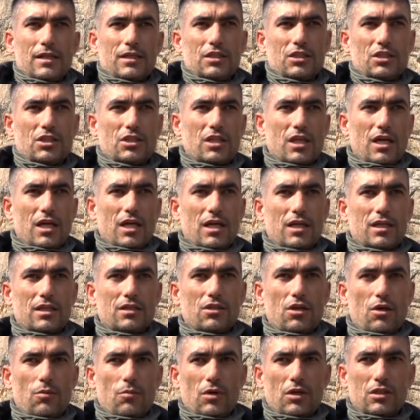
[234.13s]
işte
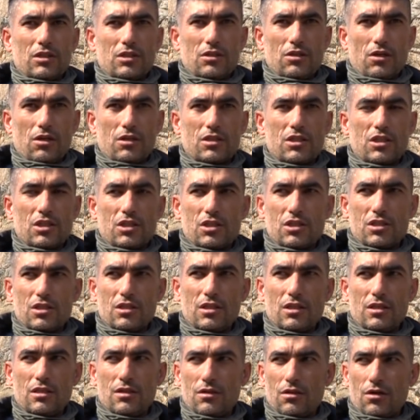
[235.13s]
yabani dağ
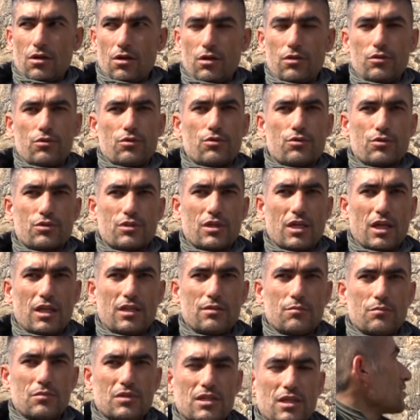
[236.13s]
keçisi alıyoruz
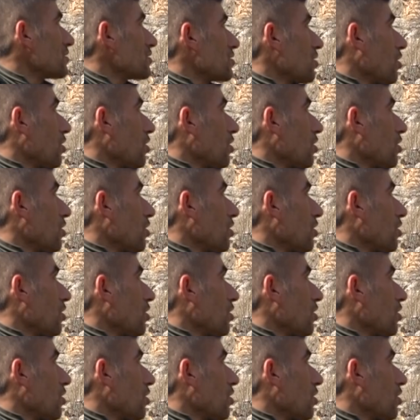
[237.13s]
kendimize.